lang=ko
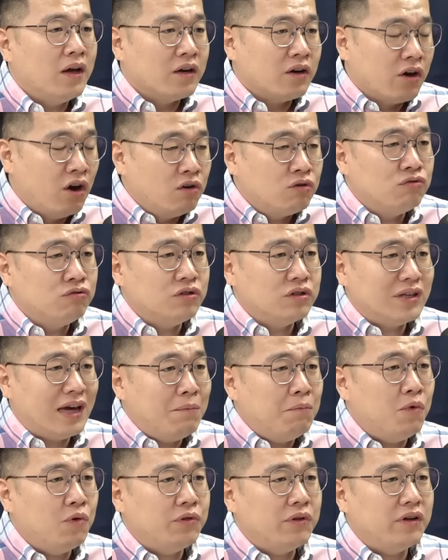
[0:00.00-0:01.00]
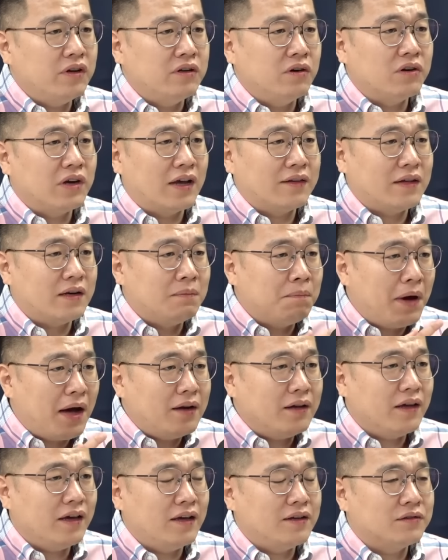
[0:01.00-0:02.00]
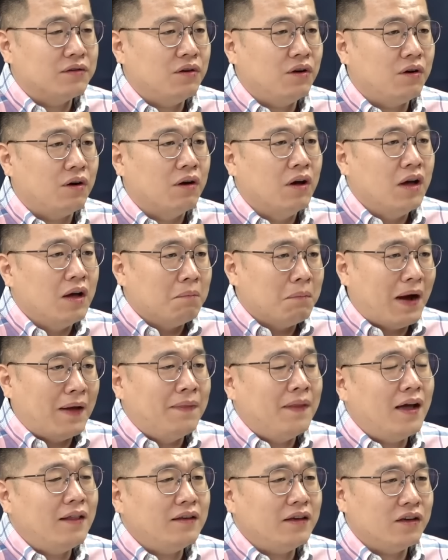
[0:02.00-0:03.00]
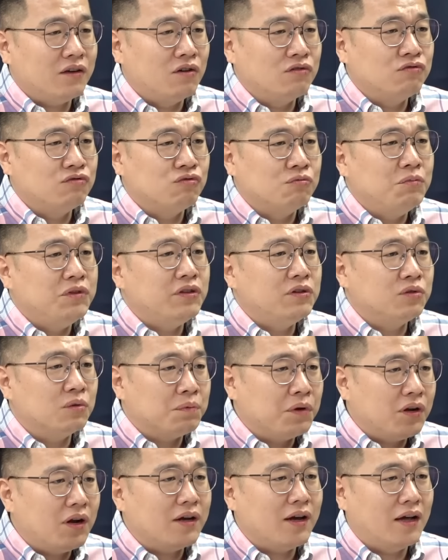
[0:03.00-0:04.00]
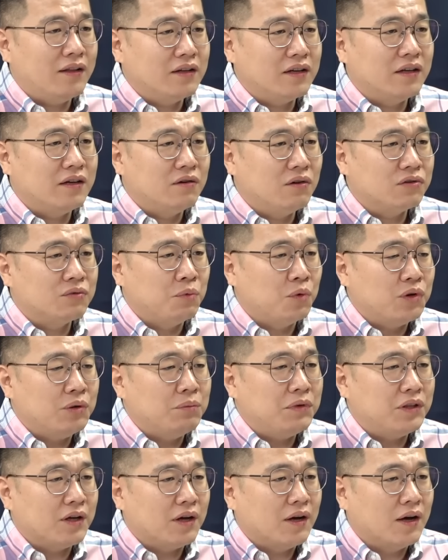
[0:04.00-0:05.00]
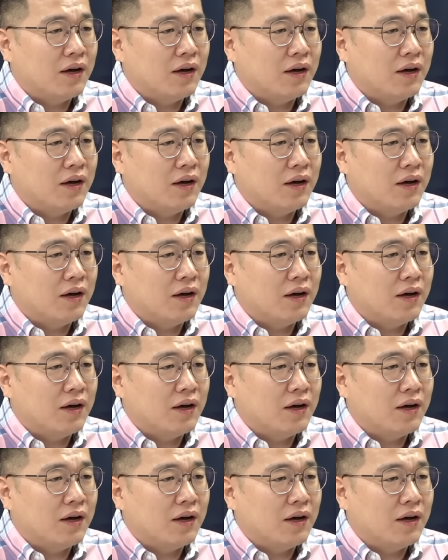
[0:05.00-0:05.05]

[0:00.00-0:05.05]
결국은 참모들이 그런 계산을 빠르게 해서 네. 만나는 게 결국 국민들도 편하게 하는 길인 것으로 보입니다.